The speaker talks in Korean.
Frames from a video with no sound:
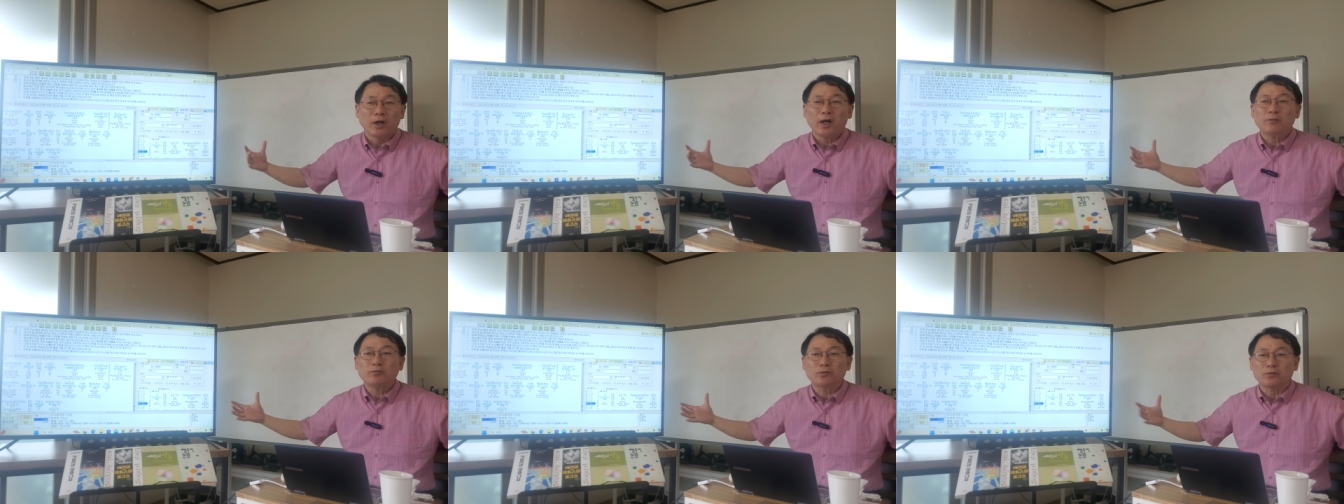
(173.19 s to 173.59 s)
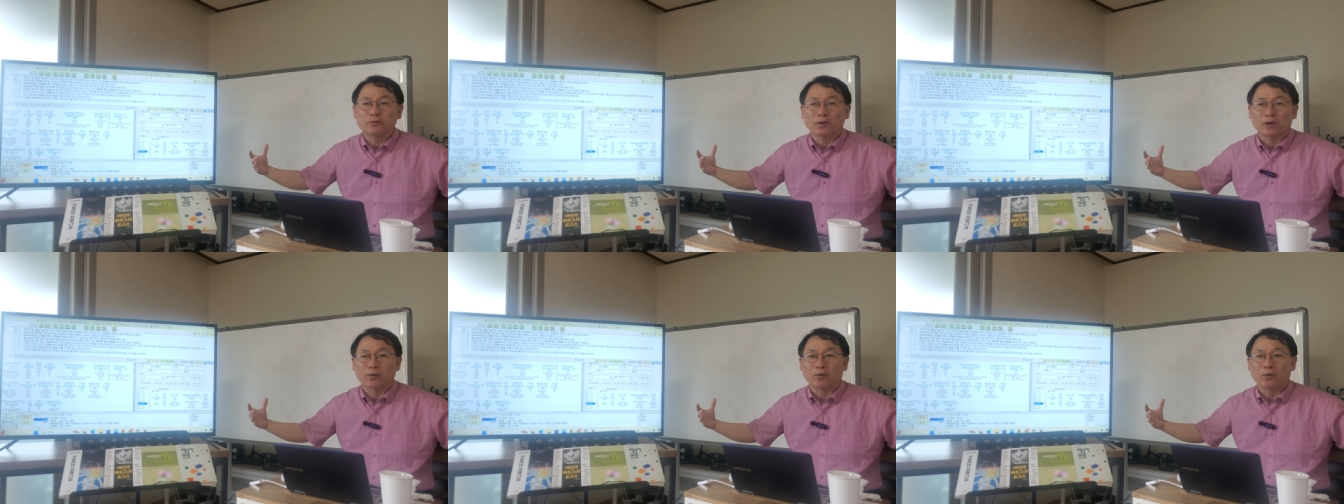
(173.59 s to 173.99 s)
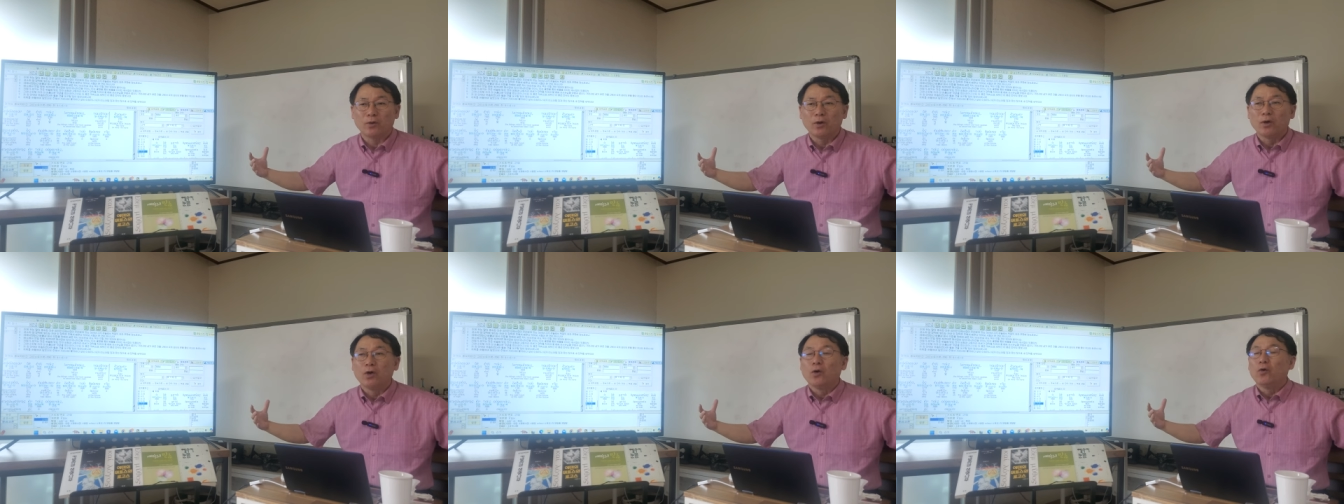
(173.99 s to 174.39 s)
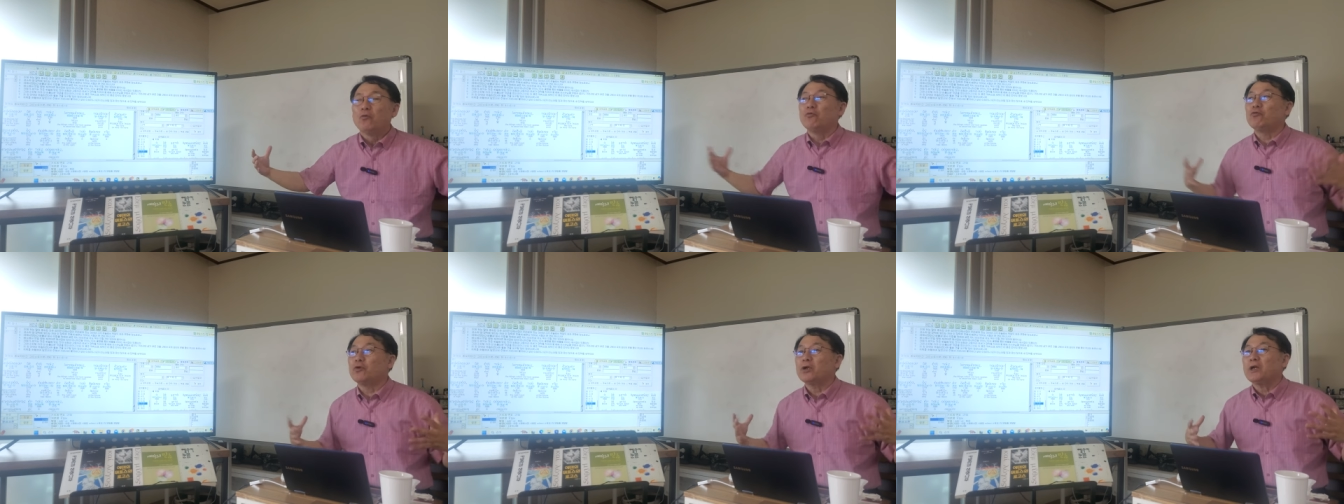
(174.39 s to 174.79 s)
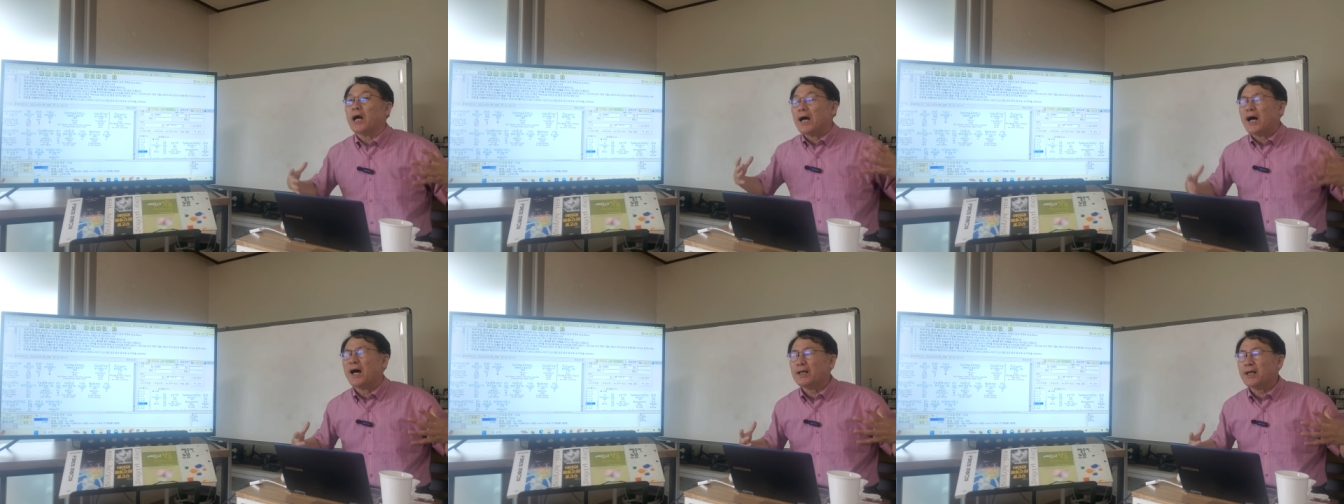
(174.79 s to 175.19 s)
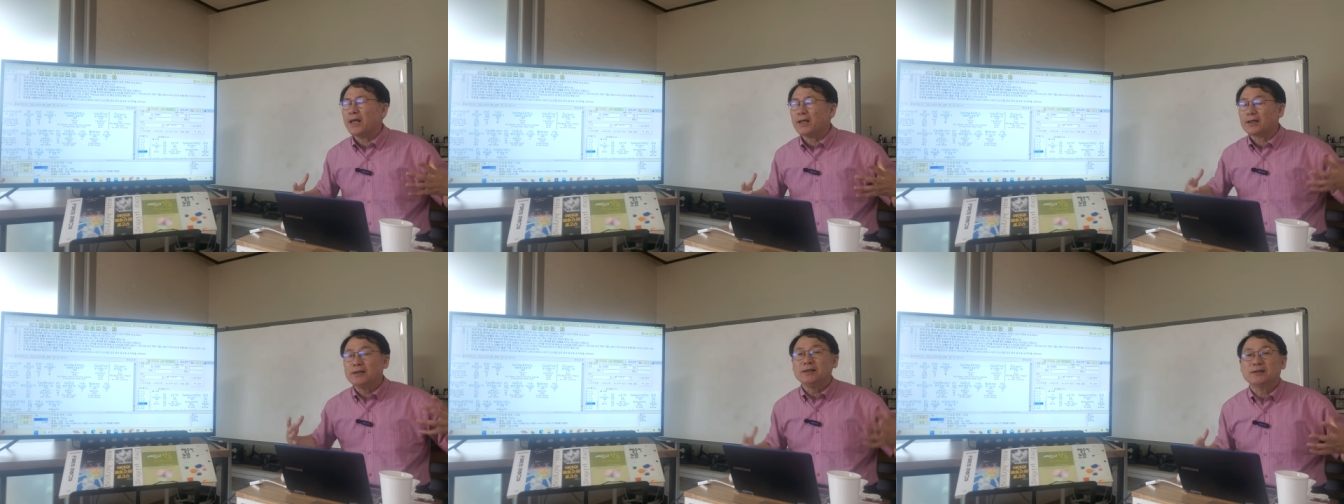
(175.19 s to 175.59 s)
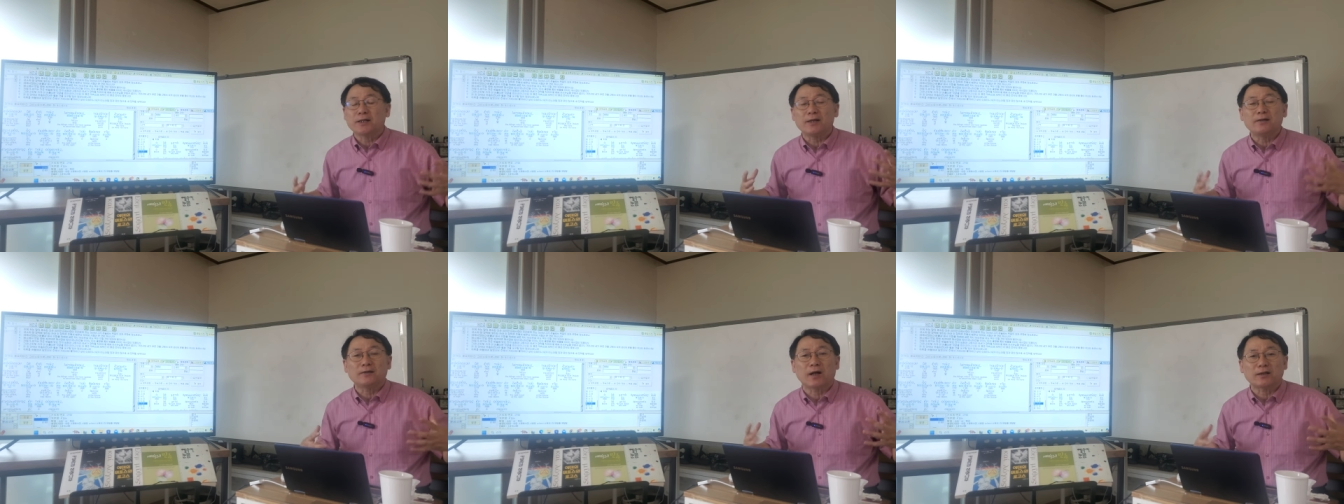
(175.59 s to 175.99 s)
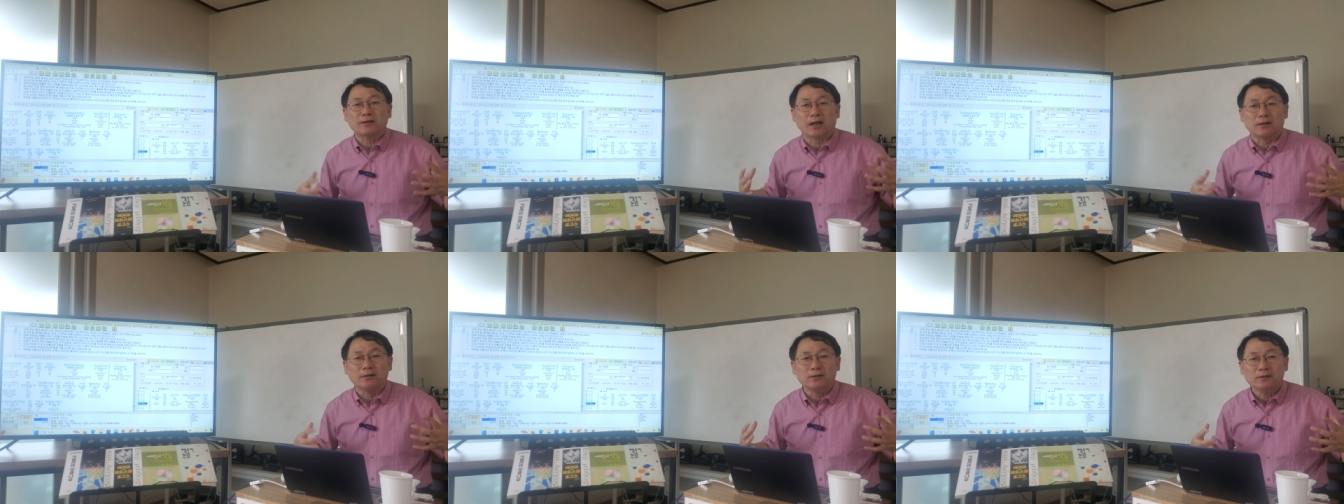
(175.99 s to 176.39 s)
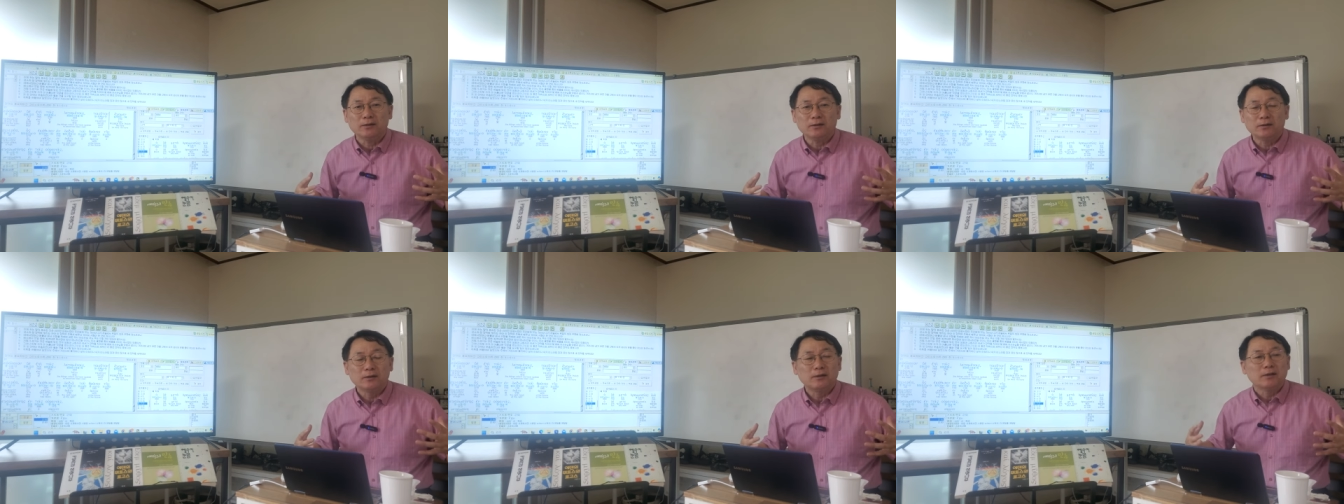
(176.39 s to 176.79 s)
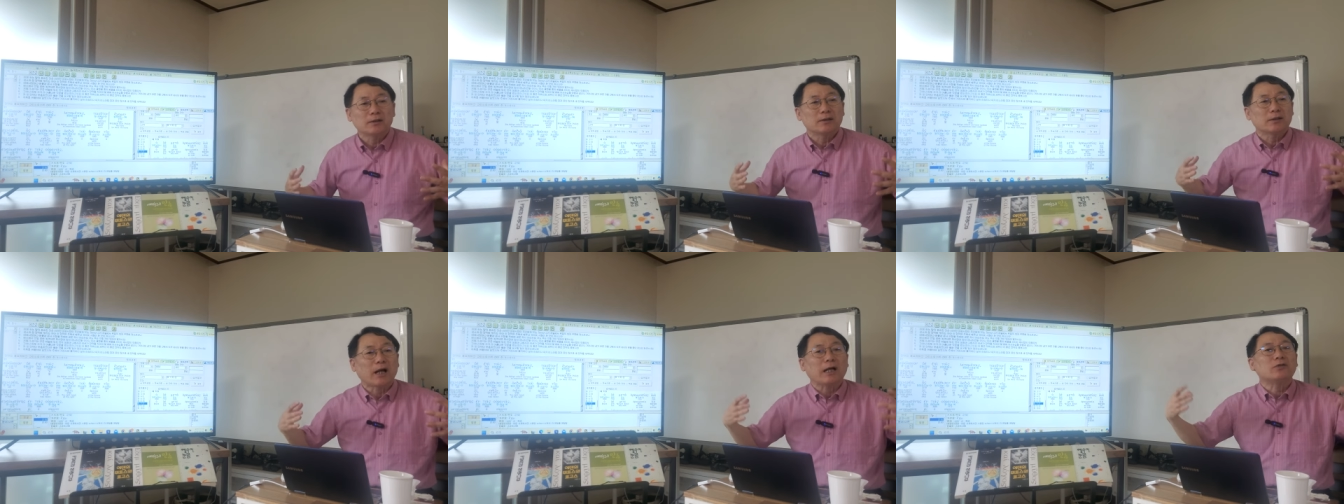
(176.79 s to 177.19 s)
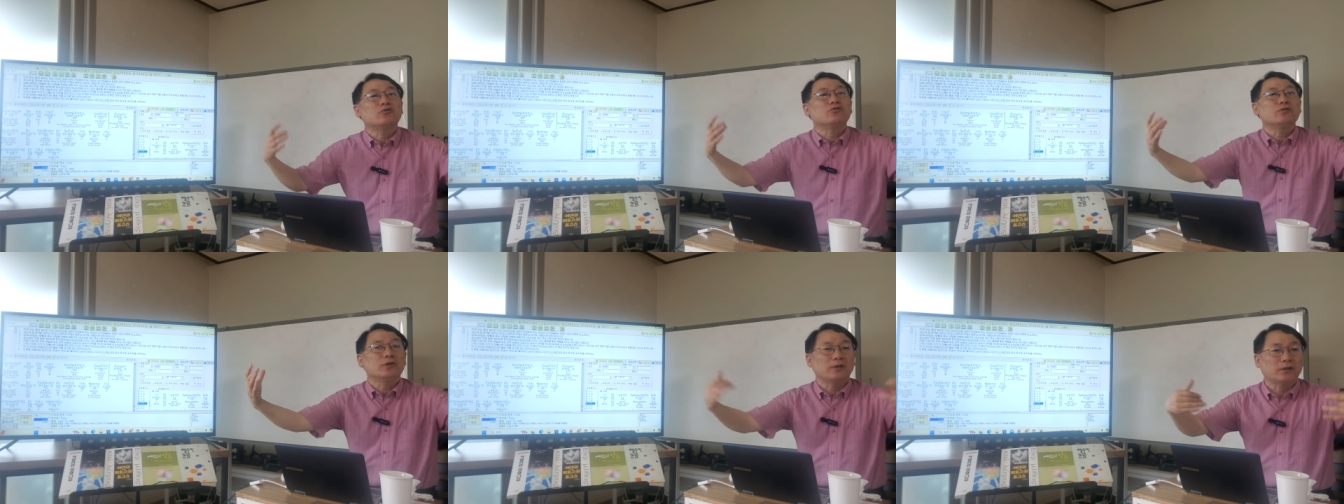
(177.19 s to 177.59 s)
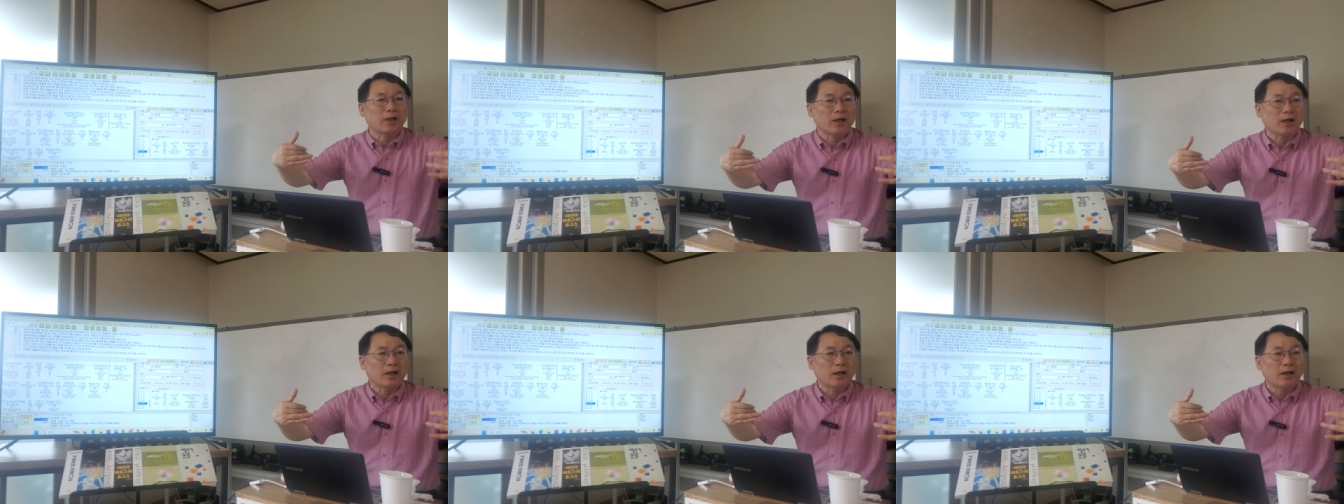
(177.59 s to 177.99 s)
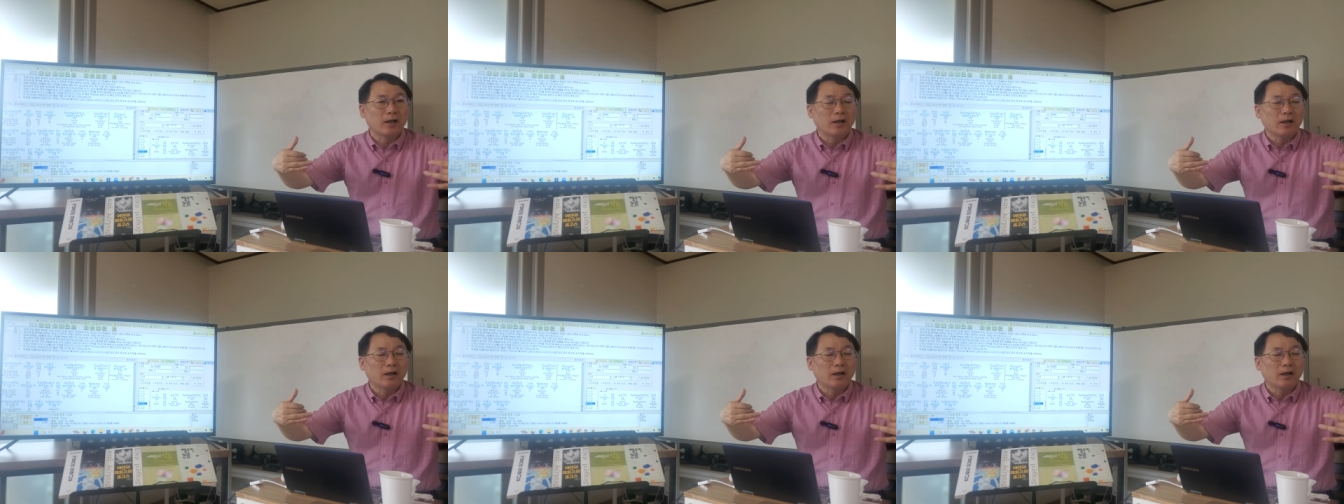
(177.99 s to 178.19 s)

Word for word: 해부동사로 우리 안에 그 제사장을 가지고 있다.